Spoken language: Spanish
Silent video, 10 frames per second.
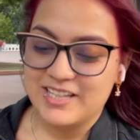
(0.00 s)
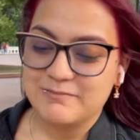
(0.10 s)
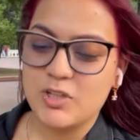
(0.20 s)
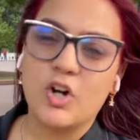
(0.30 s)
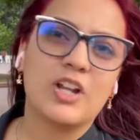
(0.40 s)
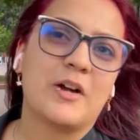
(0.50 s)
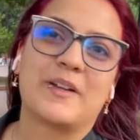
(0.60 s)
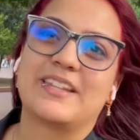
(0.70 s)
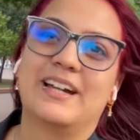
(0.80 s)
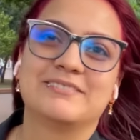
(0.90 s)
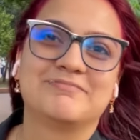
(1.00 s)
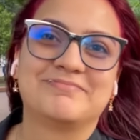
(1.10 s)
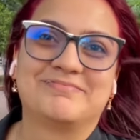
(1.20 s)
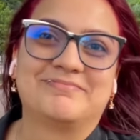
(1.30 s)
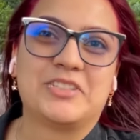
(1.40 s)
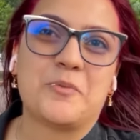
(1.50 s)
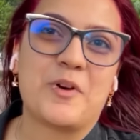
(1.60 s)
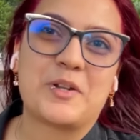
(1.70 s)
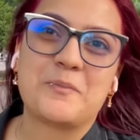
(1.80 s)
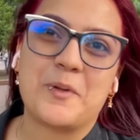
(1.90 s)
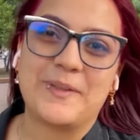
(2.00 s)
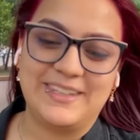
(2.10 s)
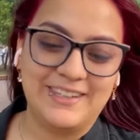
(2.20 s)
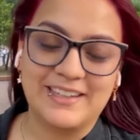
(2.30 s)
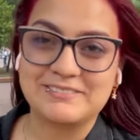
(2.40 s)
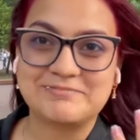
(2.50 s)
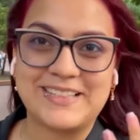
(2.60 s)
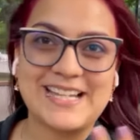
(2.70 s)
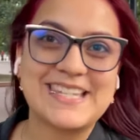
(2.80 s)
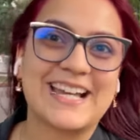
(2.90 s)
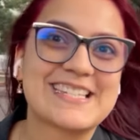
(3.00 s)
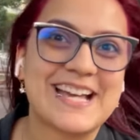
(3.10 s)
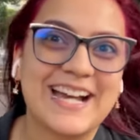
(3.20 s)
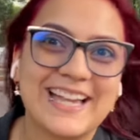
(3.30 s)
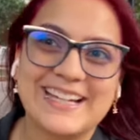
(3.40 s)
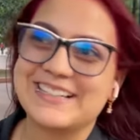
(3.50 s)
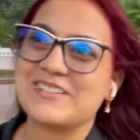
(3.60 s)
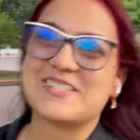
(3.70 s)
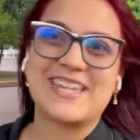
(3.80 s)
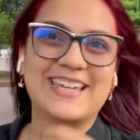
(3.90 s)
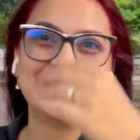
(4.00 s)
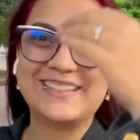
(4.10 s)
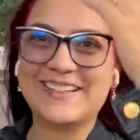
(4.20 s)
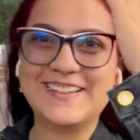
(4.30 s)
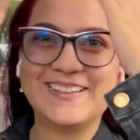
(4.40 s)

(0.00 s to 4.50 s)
No, la verdad, soy mujer comprometida, ah, casi casada. Casi casada.